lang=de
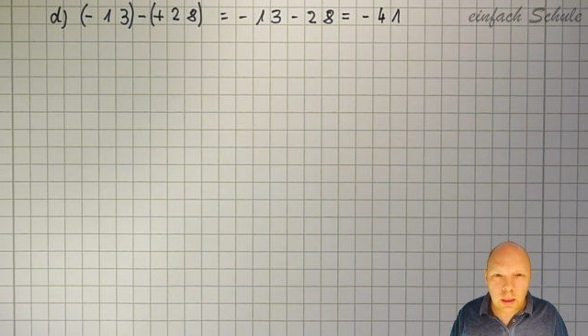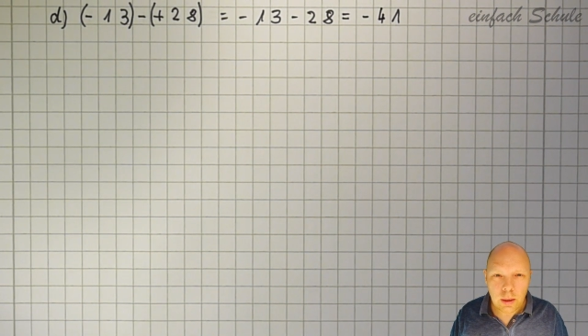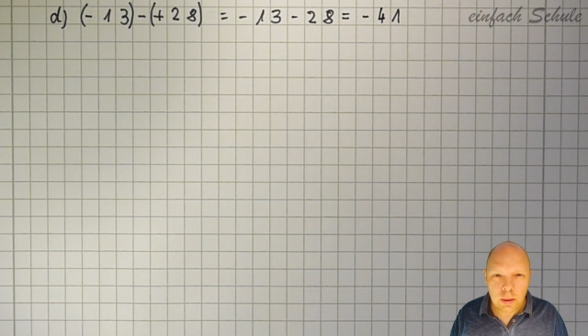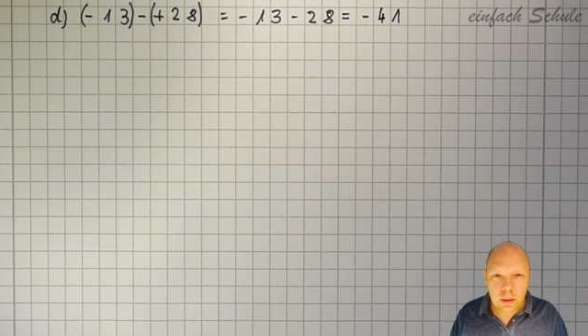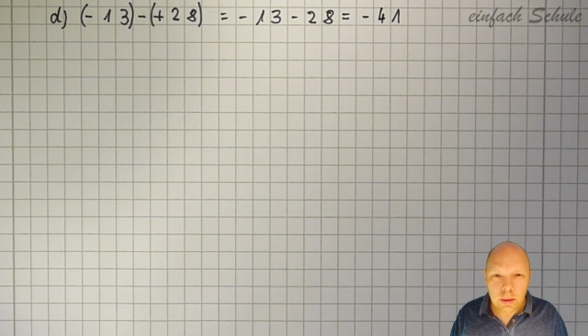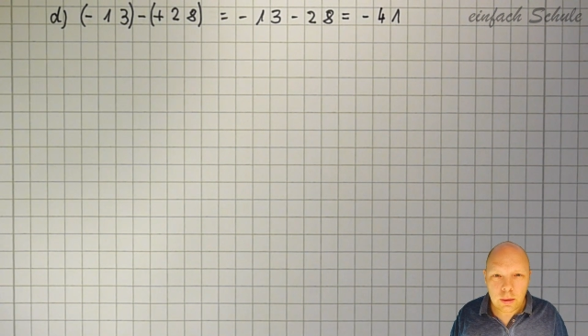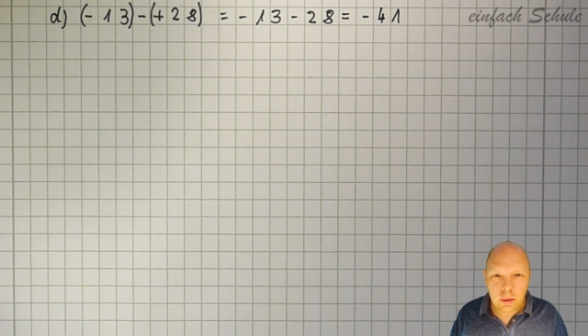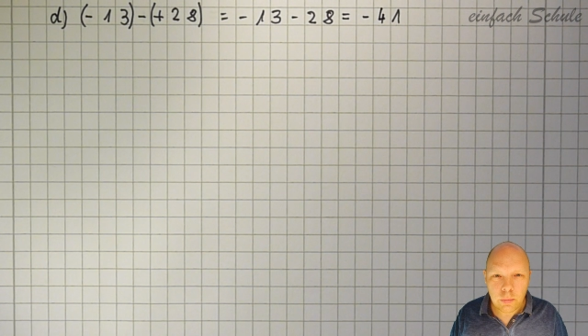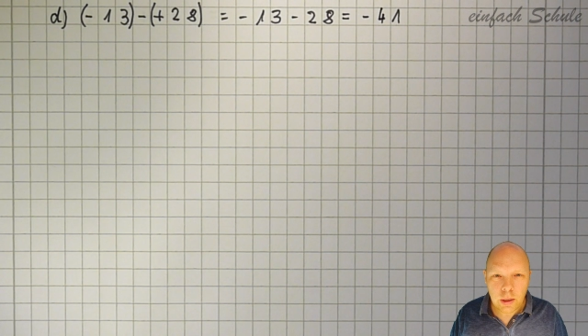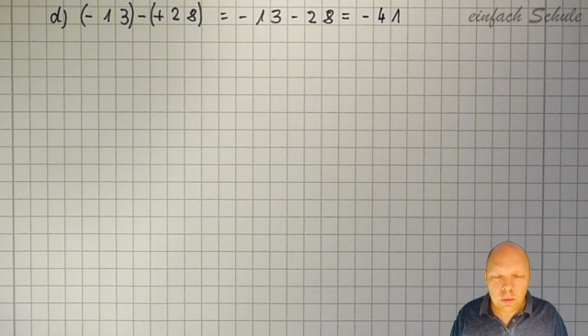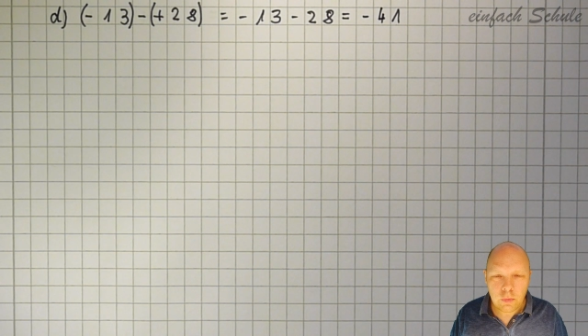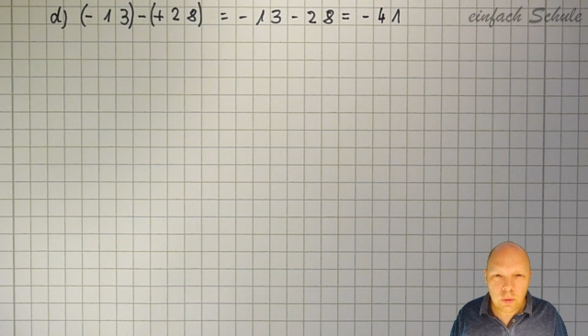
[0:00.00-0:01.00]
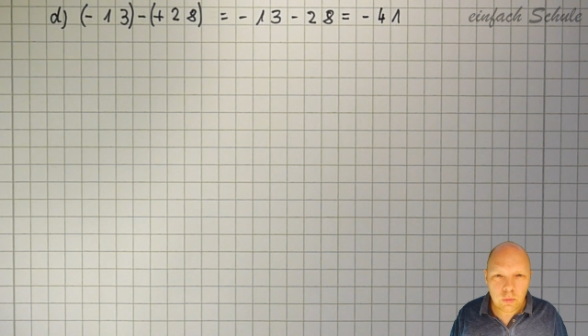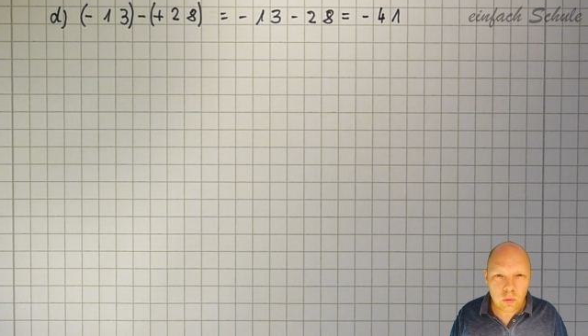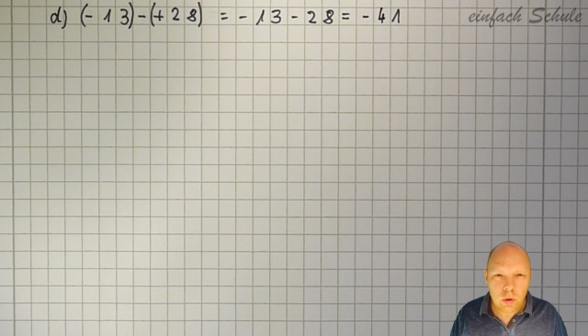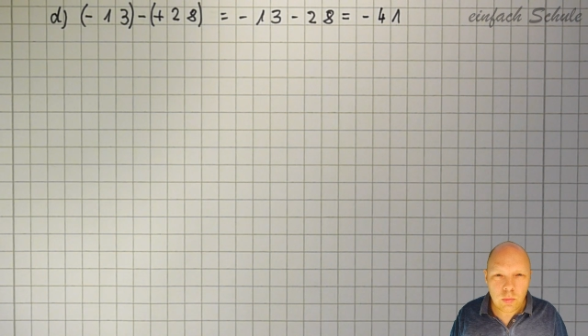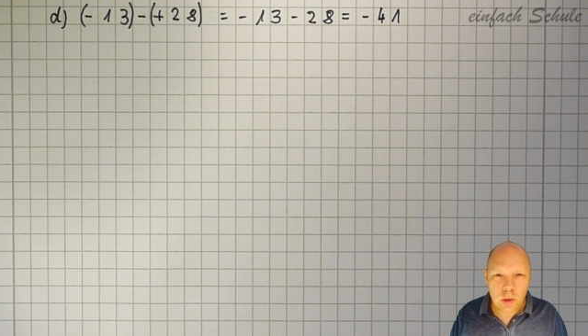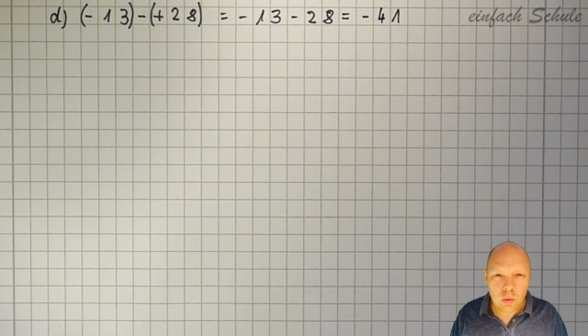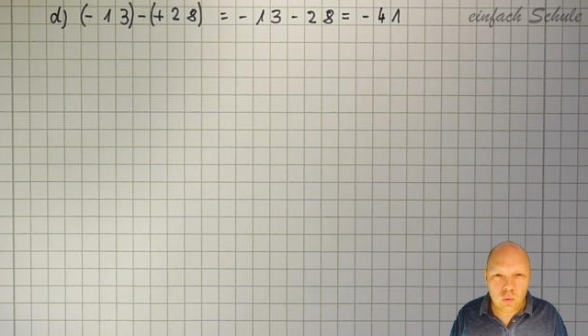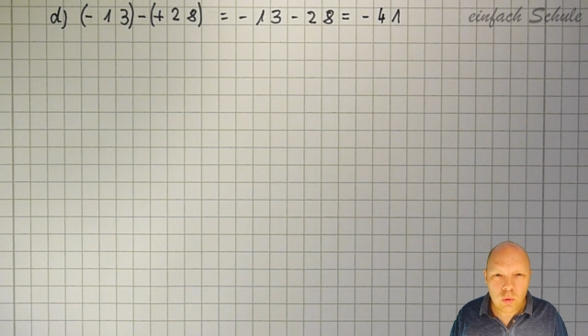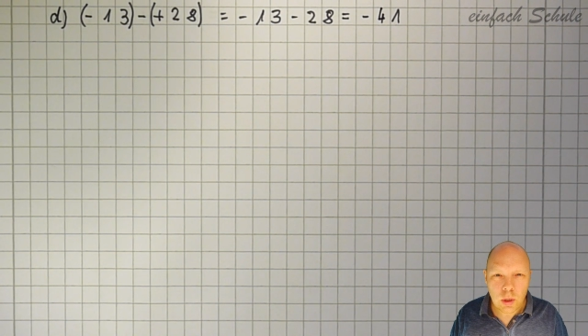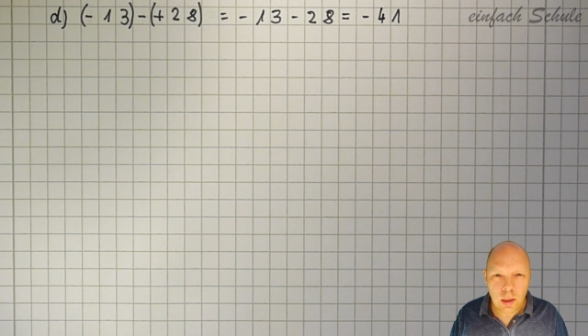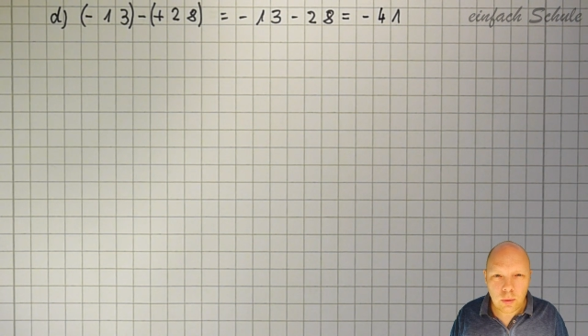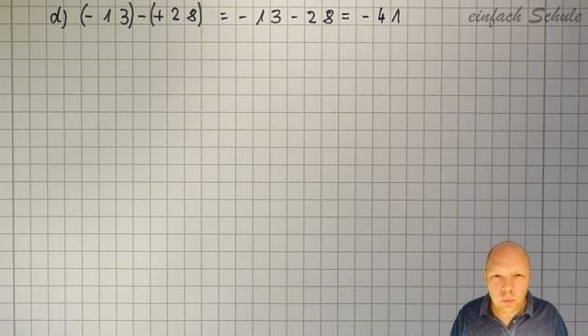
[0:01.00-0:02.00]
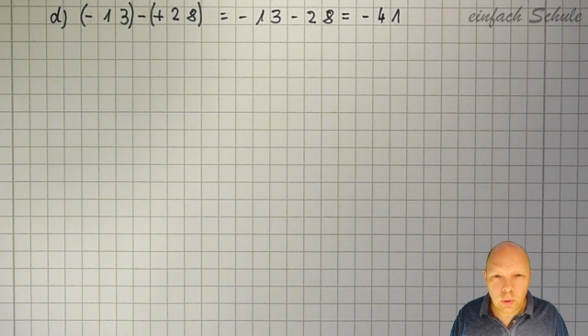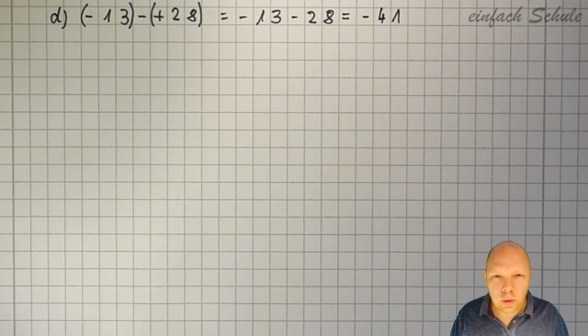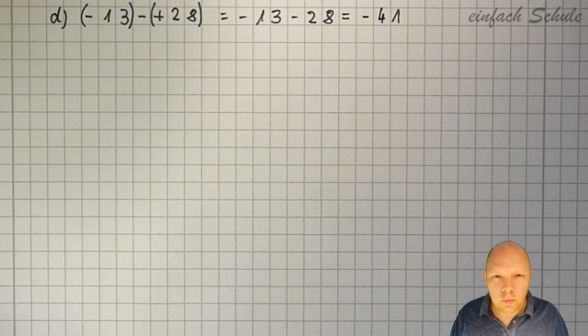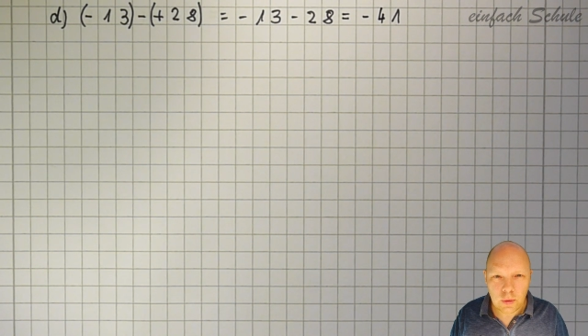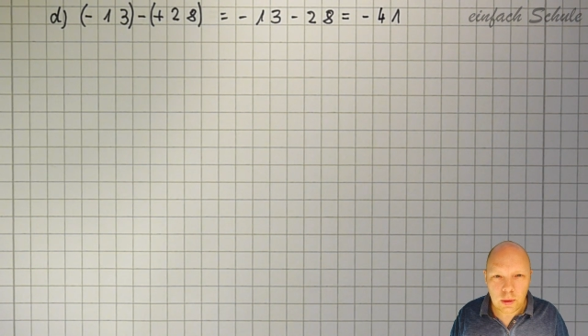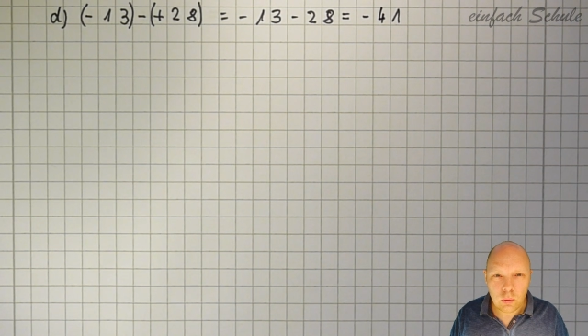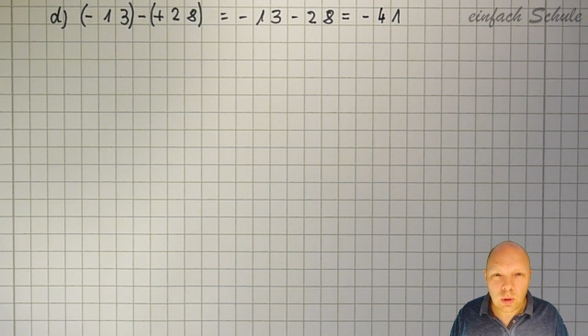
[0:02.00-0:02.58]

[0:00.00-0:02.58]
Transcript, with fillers: ja, dann ähm, kannst du das unheimlich gut nachvollziehen.